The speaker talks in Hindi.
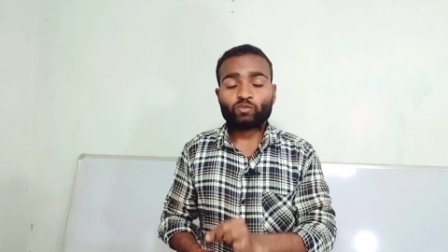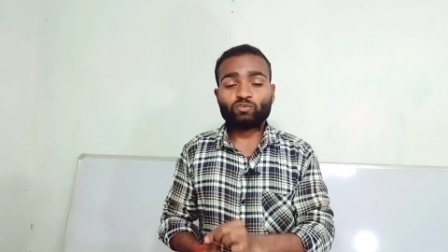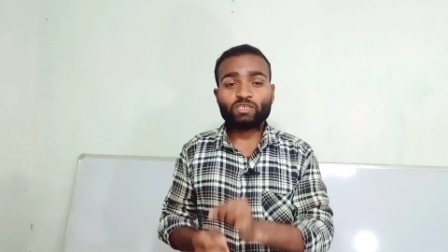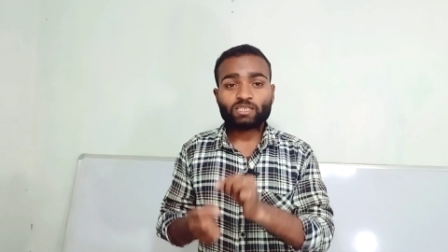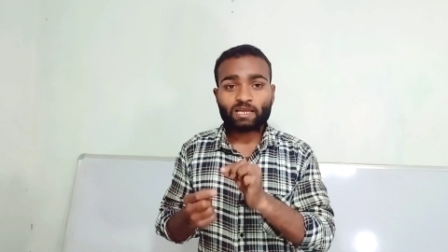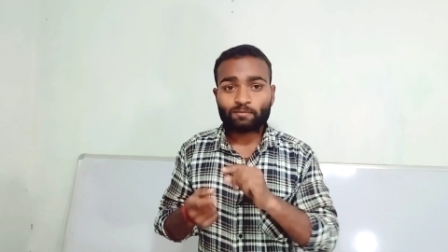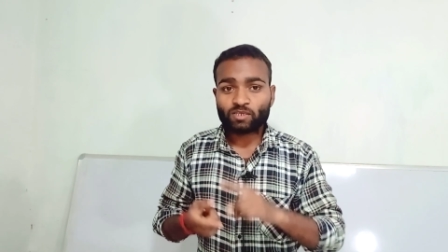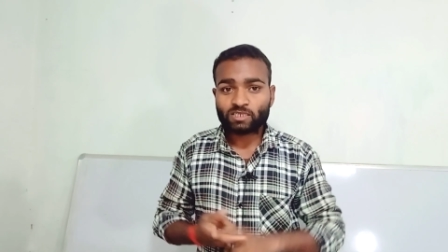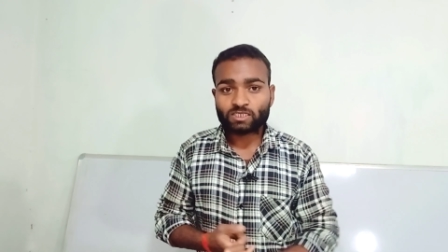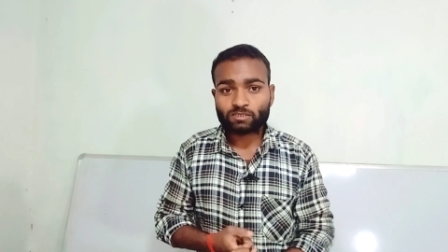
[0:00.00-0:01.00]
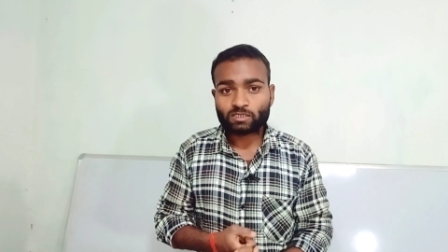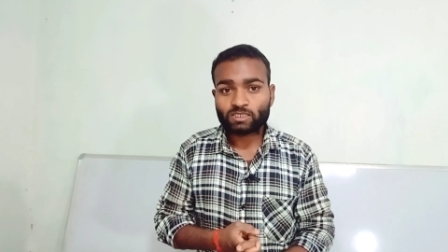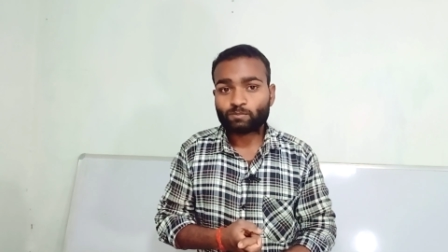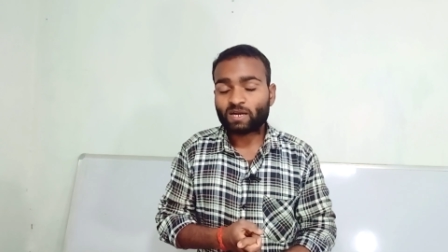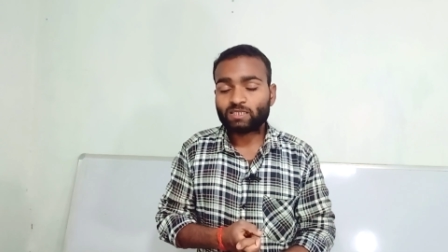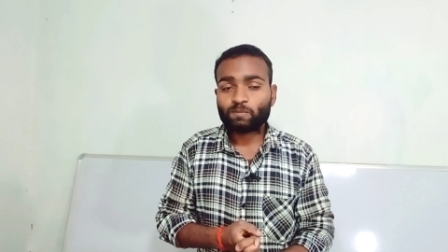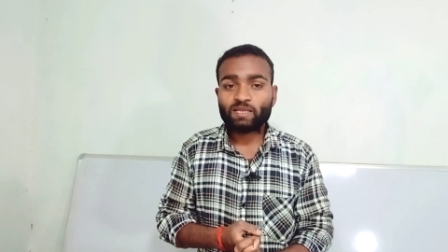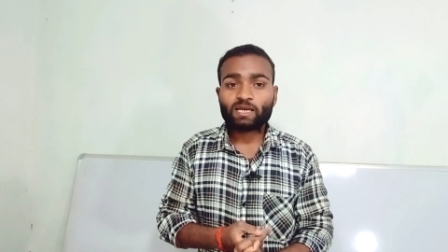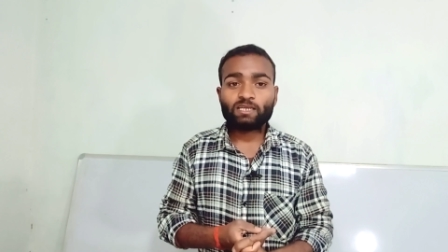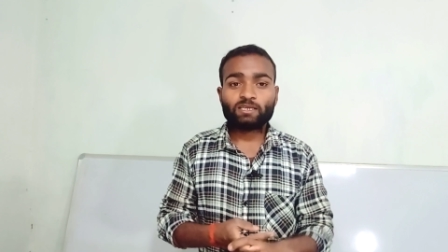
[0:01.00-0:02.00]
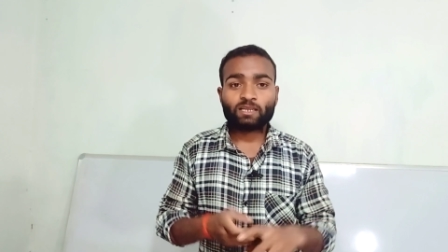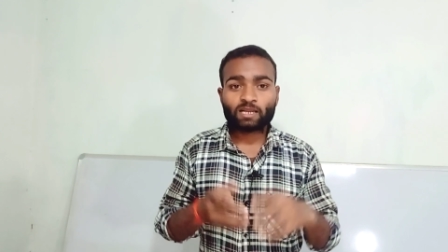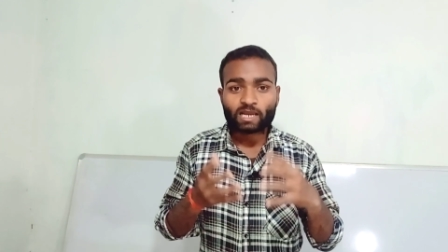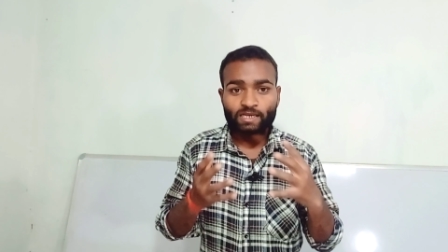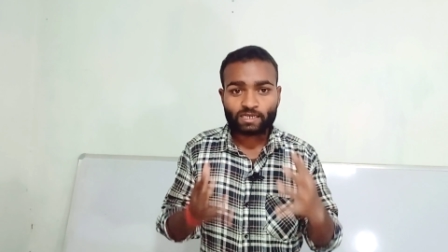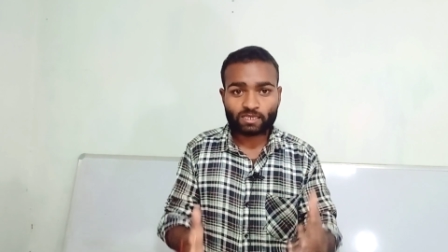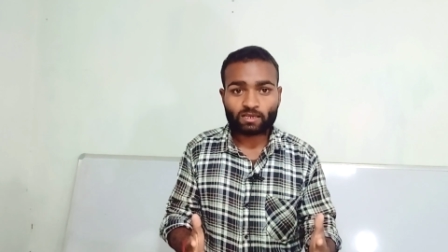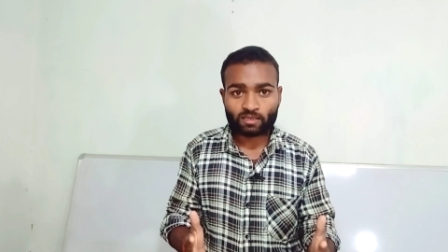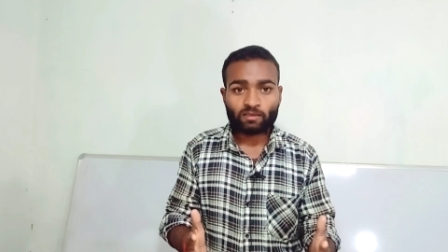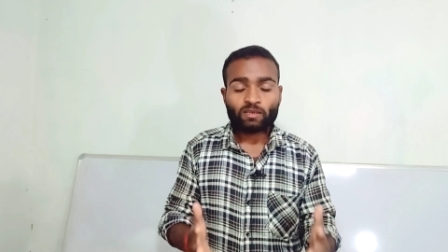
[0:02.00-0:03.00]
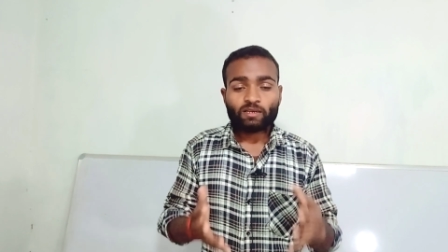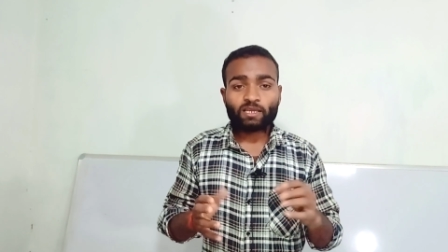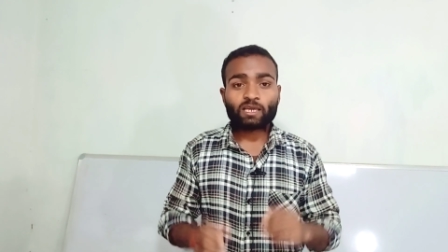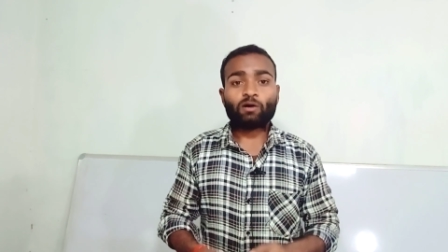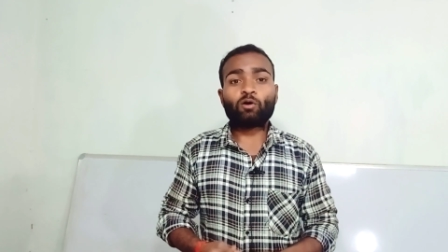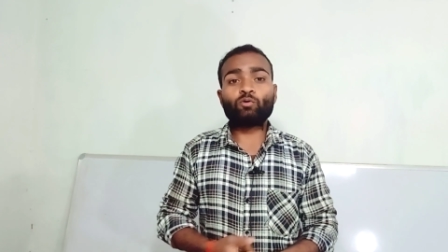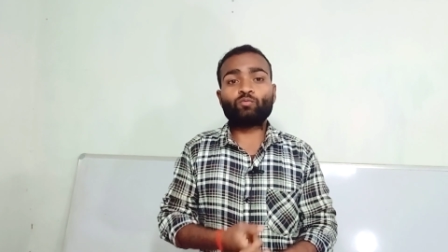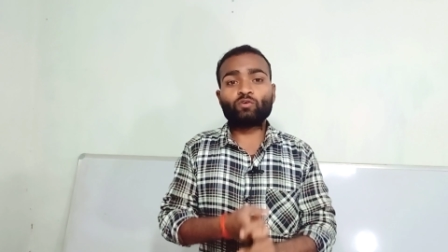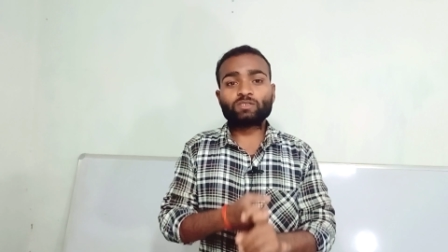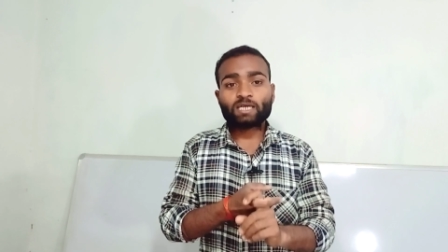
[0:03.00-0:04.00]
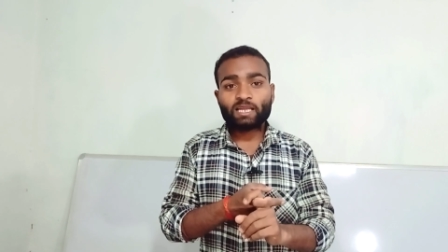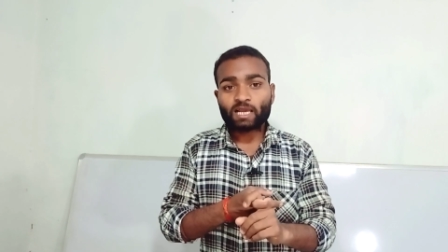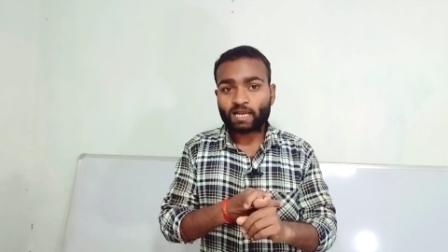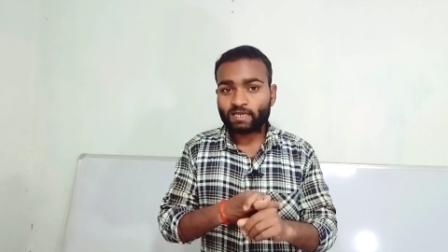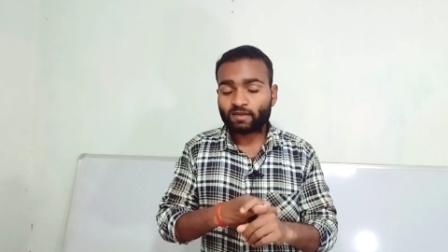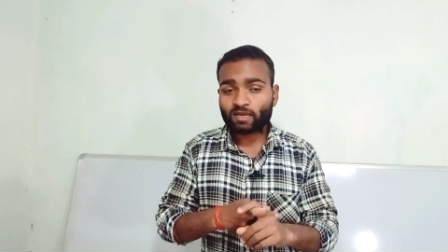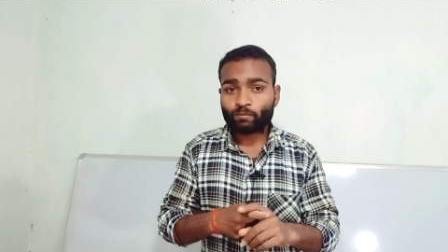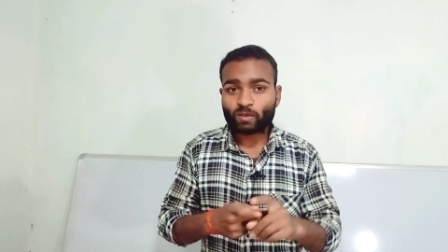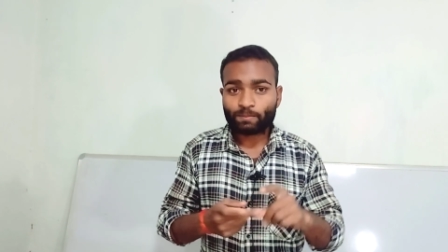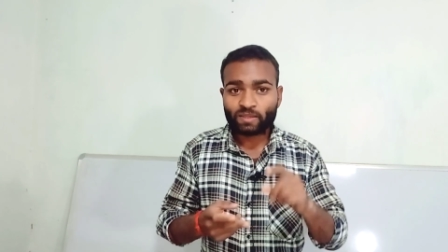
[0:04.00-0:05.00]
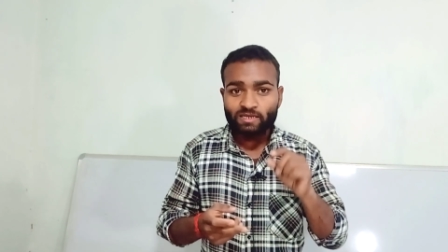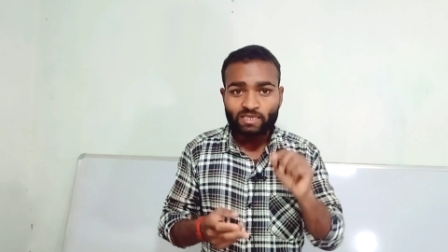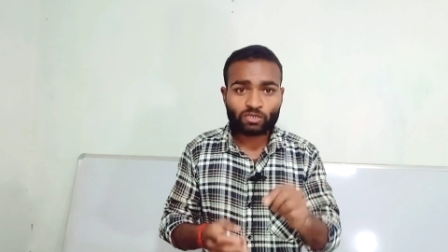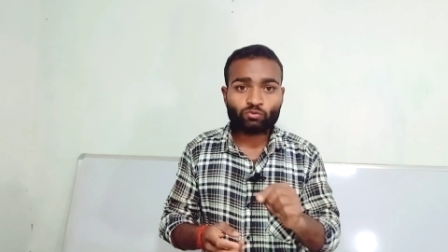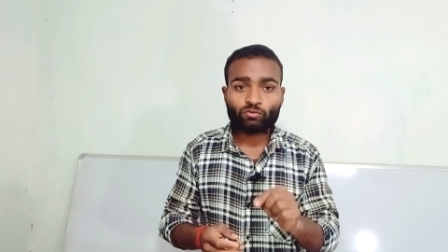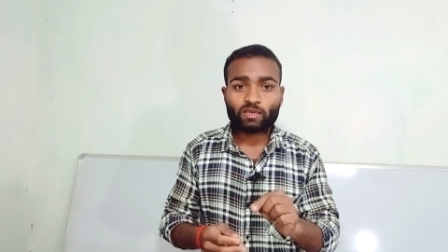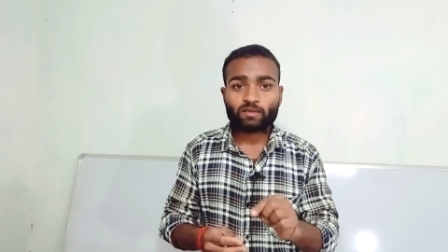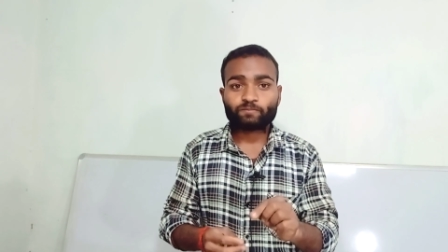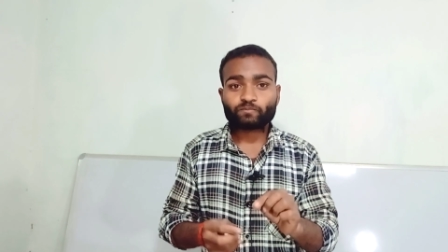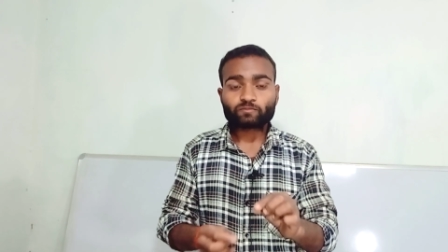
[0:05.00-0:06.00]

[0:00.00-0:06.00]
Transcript: तो जितना भी स्पाइस मनी का रिटेलर आईडी है ठीक है और वो सारे आईडी अगर मैपिंग नहीं हुए हैं